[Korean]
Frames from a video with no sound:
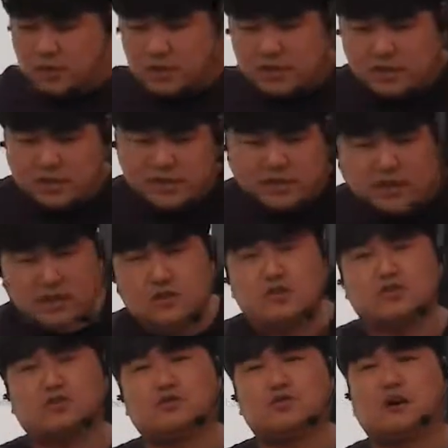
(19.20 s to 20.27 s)

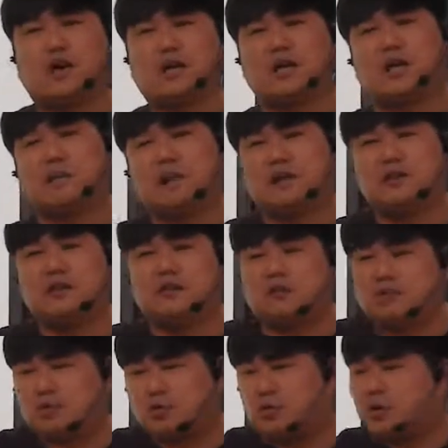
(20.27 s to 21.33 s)
실수하게
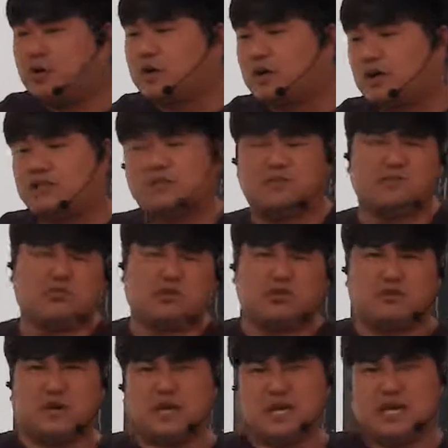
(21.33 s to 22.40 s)
만들려고 노력하는 지문들이 좀
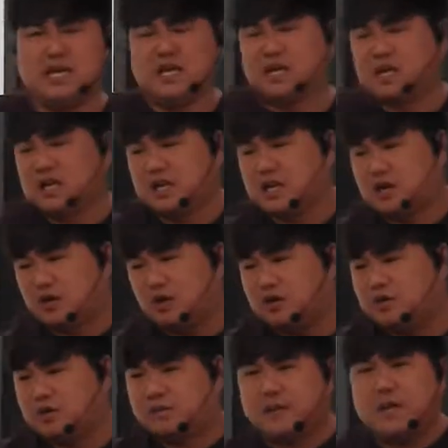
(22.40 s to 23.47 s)
많아. 그러니까
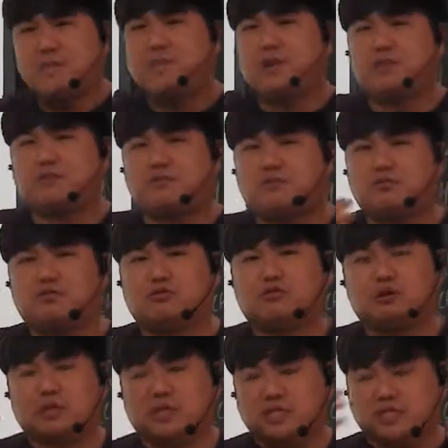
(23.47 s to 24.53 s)
거기서 빨리빨리 풀고
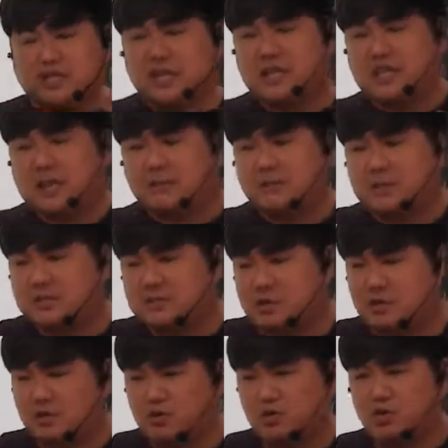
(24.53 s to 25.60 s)
시간 남기지
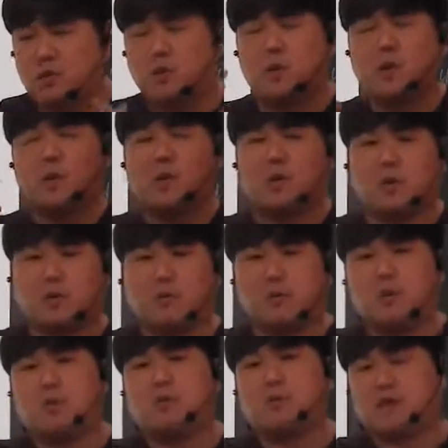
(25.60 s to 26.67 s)
말고 조금
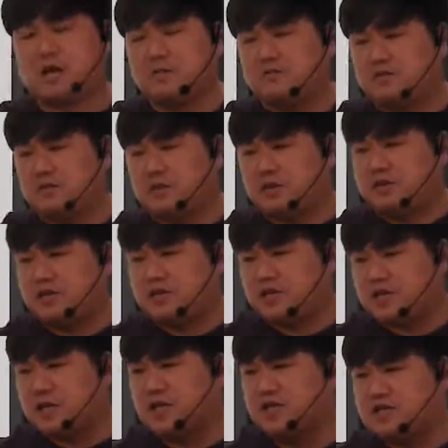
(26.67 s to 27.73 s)
꼼꼼하게 풀면서
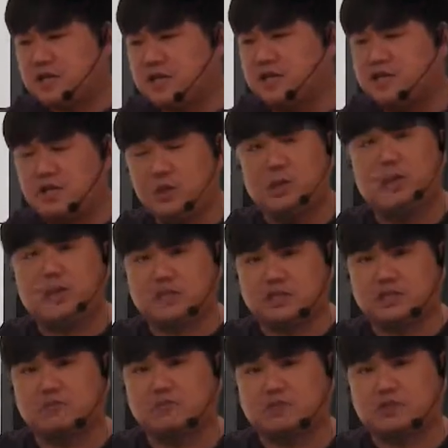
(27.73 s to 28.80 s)
시간을 잘
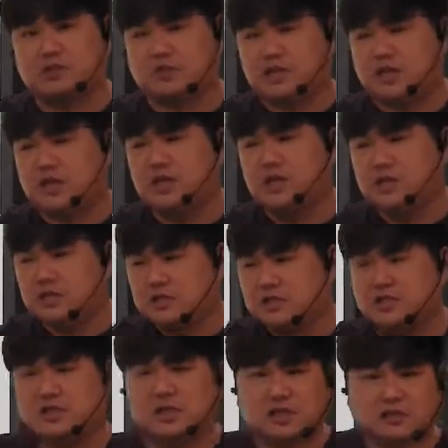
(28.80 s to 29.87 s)
이용하시는 분들이
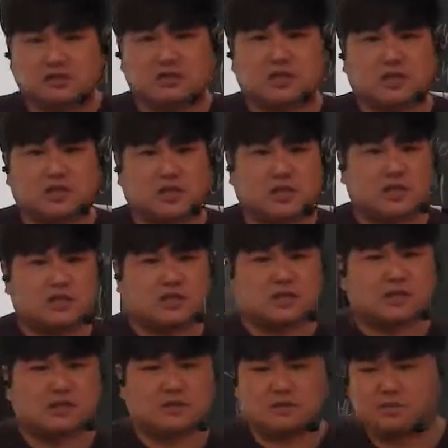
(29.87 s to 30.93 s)
승리할 수 있겠다라는
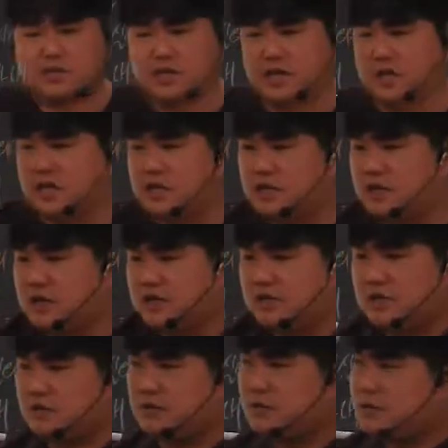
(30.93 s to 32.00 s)
생각이 듭니다.
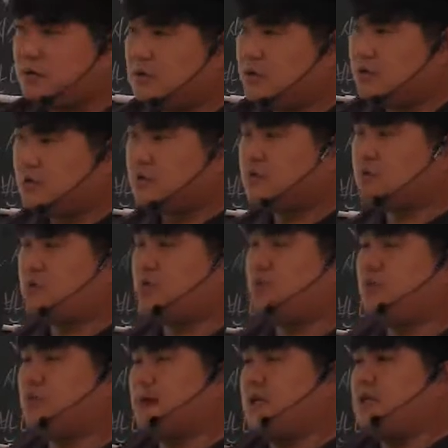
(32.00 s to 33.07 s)
그래서 그리고 또
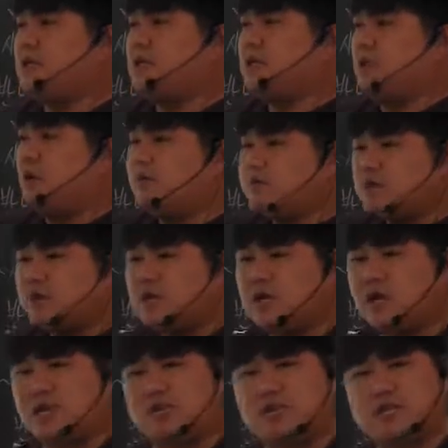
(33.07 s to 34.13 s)
많이 엄청나게
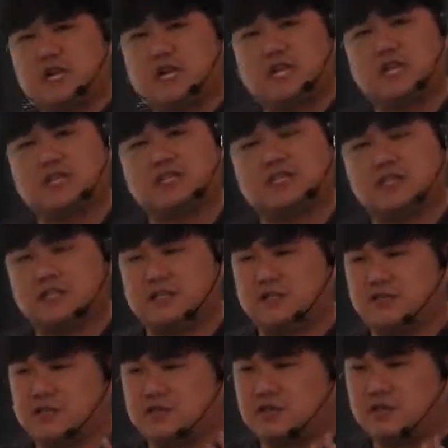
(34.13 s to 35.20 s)
영어를 잘하는 학생들이
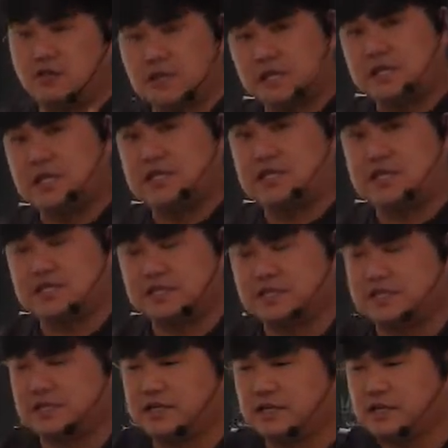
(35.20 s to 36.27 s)
와서 경쟁하진
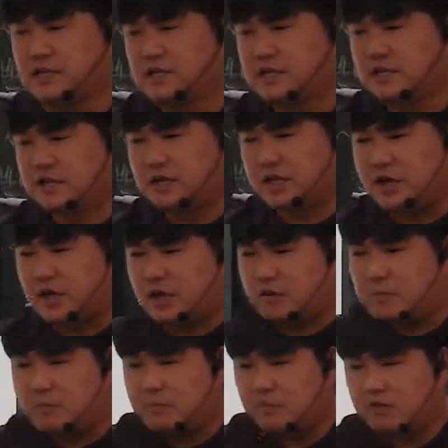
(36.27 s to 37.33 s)
않잖아요. 그러니까 내
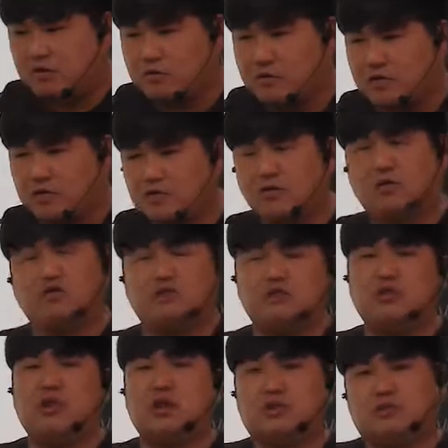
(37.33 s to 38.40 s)
것만 먹으면 더
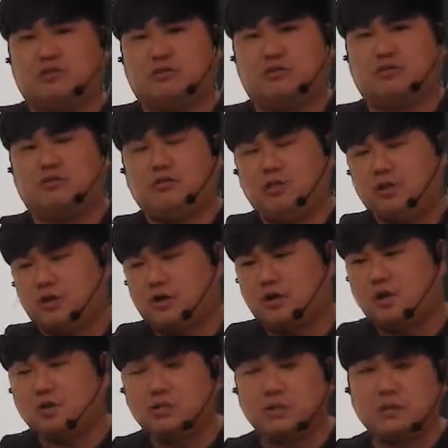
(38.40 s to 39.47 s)
유리한 거예요. 그러니까
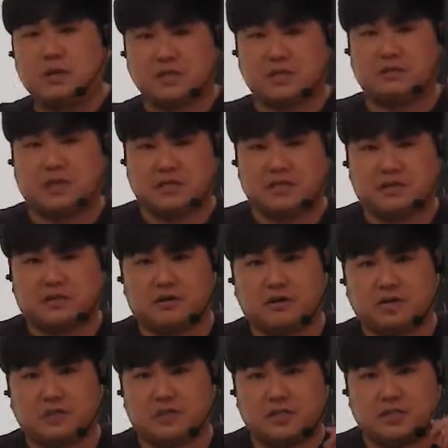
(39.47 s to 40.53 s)
욕심 갖지 마세요.
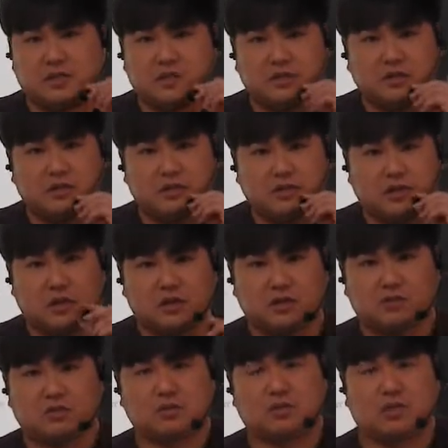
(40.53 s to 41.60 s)
아시겠죠? 오케이?
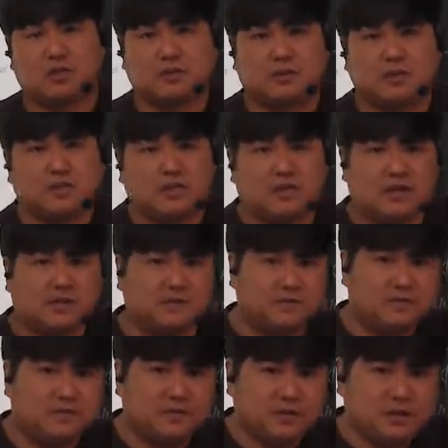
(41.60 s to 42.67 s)
욕심 갖지 마시라.
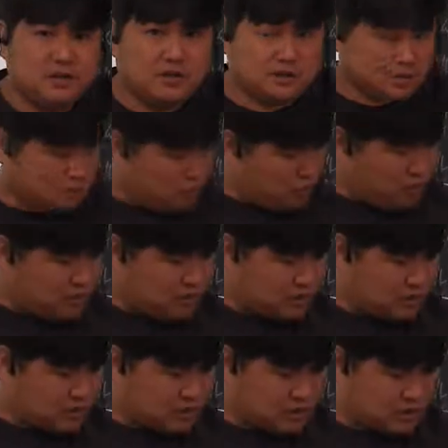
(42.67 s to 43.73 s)
자꾸 소리가
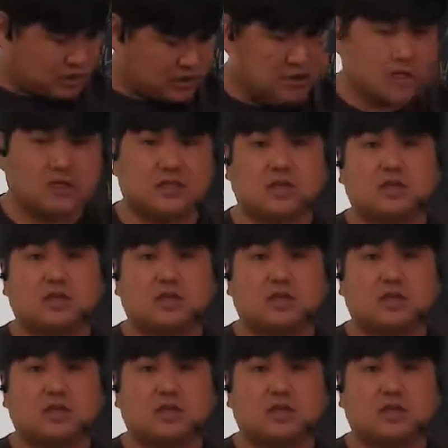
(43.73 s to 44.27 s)
들어갔다 나갔다 하지.